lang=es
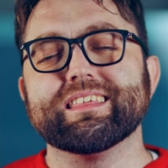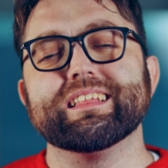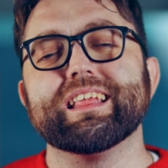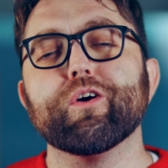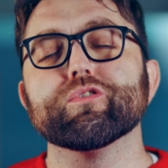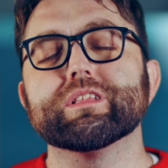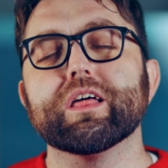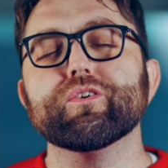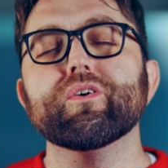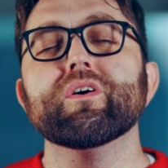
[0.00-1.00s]
si te ha
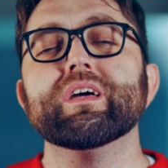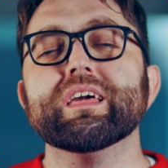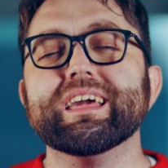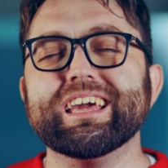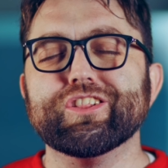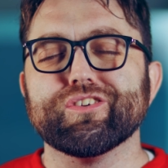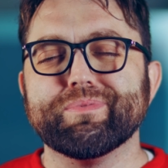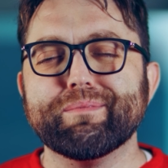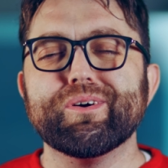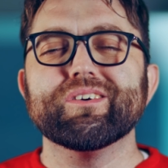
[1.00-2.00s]
gustado y nos
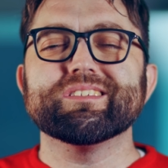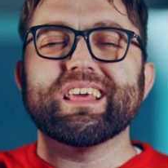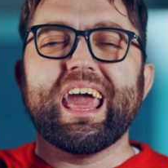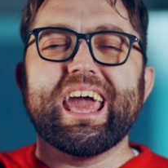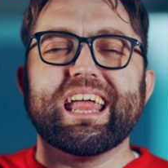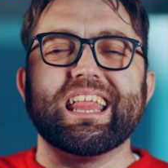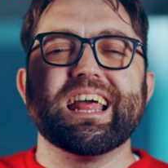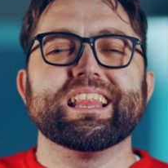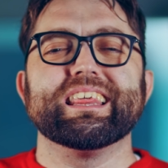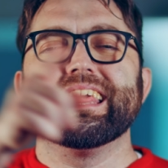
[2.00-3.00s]
vemos en
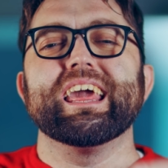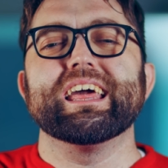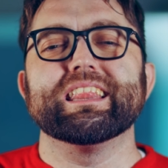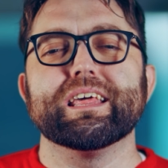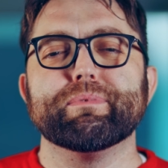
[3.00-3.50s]
el siguiente